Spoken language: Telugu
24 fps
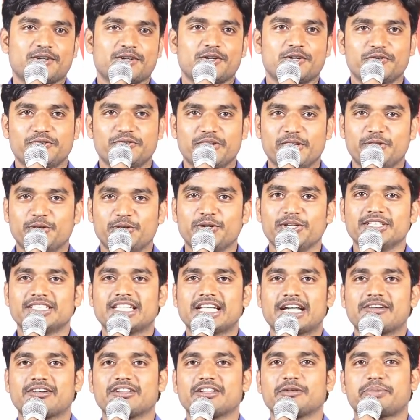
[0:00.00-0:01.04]
నువ్వు ఎదిగిన
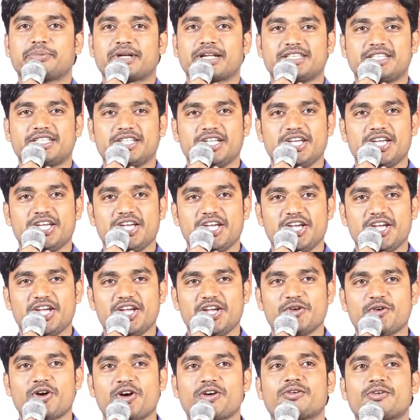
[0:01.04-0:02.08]
తర్వాత ప్రతి
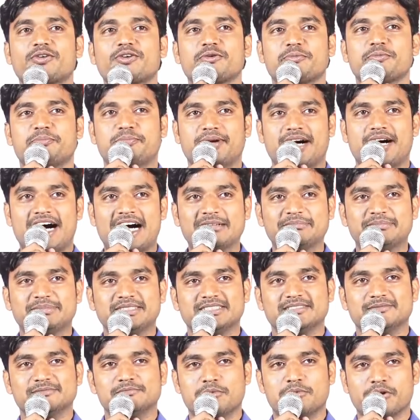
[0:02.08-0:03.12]
ఒక్కడు
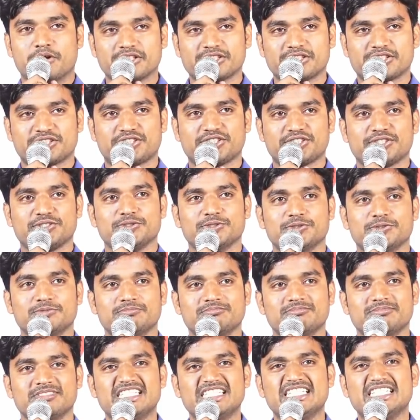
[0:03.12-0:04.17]
పాపి భ్రష్టుడు
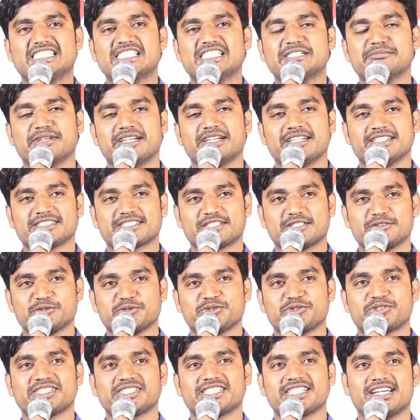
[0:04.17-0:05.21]
నీసమైన
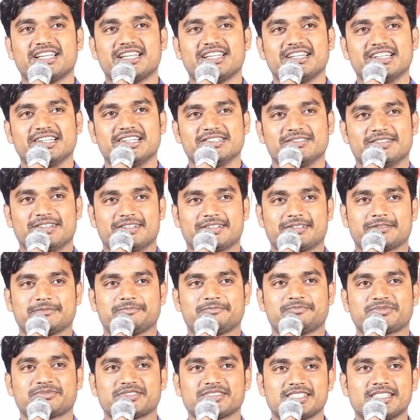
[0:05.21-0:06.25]
సంస్కృతి కలిగిన వారు
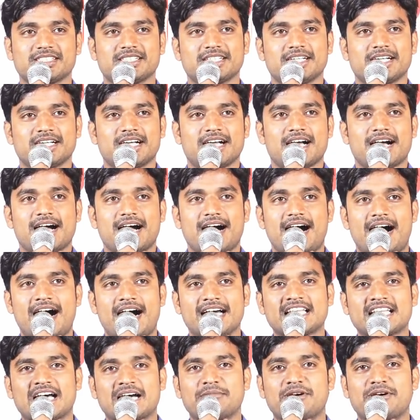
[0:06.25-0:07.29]

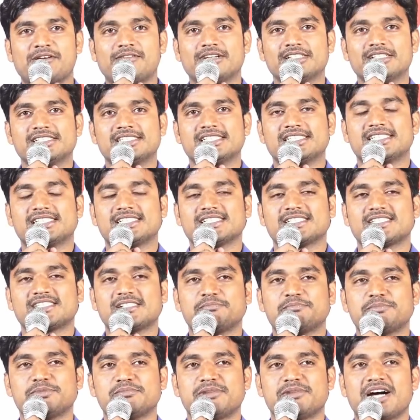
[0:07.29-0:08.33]
ఆదామవ్వలు చేసిన
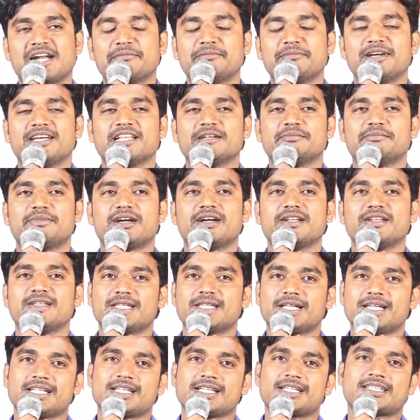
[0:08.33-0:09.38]
తప్పు మన మీద
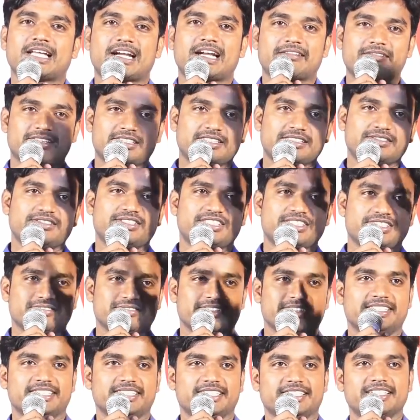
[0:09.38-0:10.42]
పడిందా లేదా తర్వాత విషయం
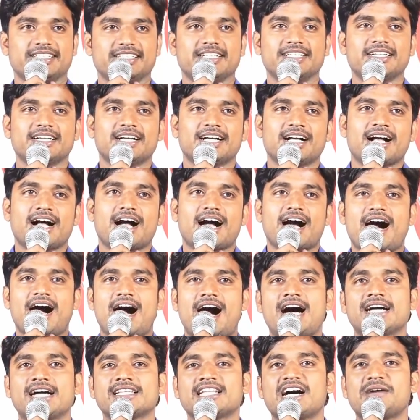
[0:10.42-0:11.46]
అది
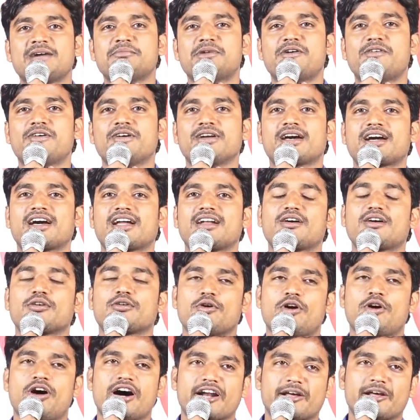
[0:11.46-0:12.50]
ఆదామవ్వల కన్నా
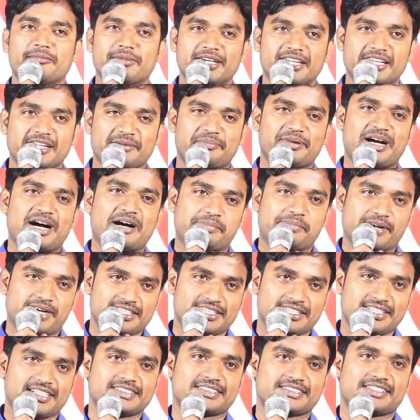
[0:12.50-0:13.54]
ఘోరమైన
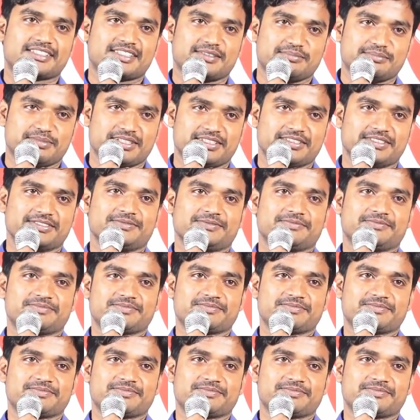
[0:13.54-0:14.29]
పాపాలు చేస్తున్నాం మనం